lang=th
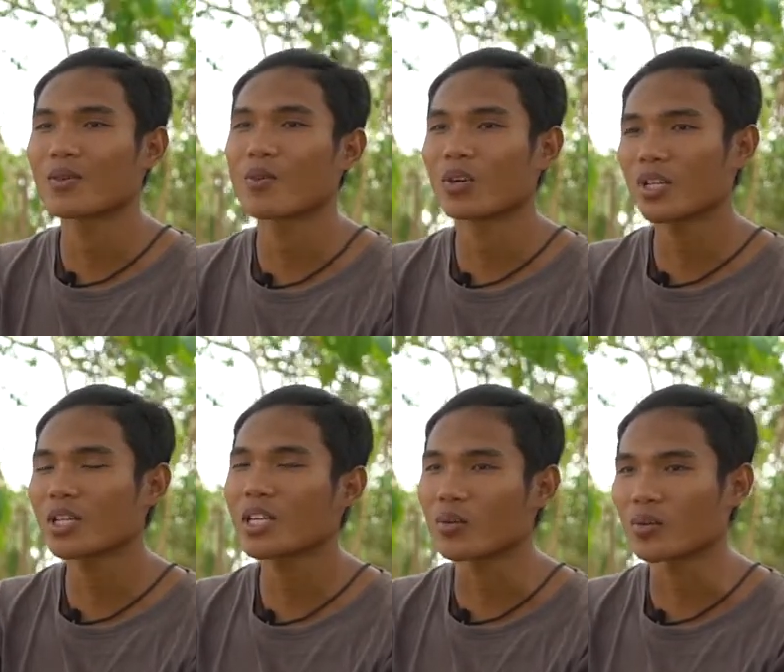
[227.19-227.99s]
คุณก็ต้อง
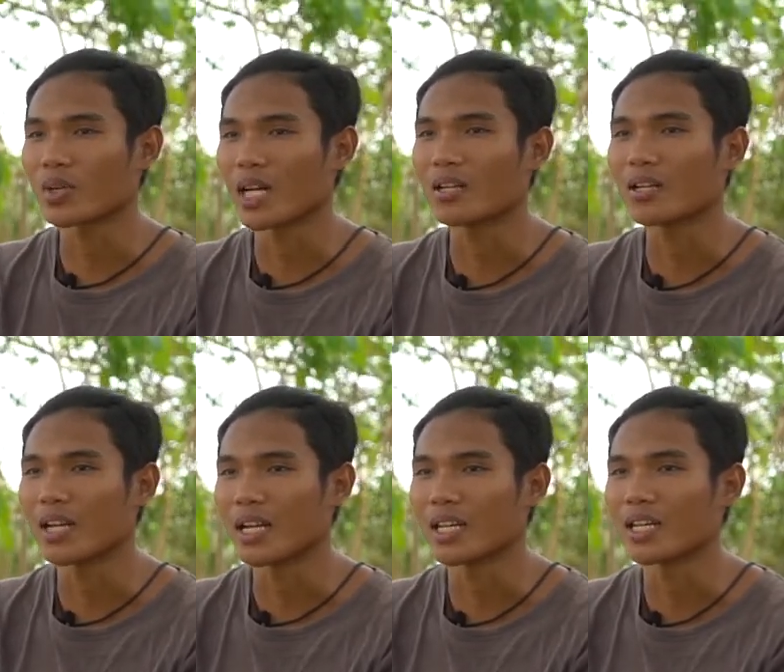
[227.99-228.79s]
ยังอยู่ตรงนั้นอะ
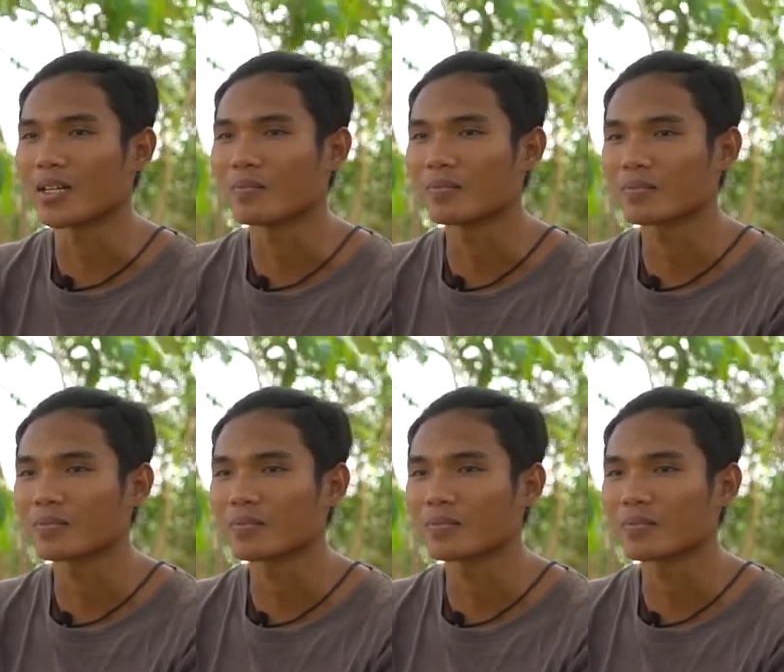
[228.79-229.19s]
ไรอย่างเงี้ยครับ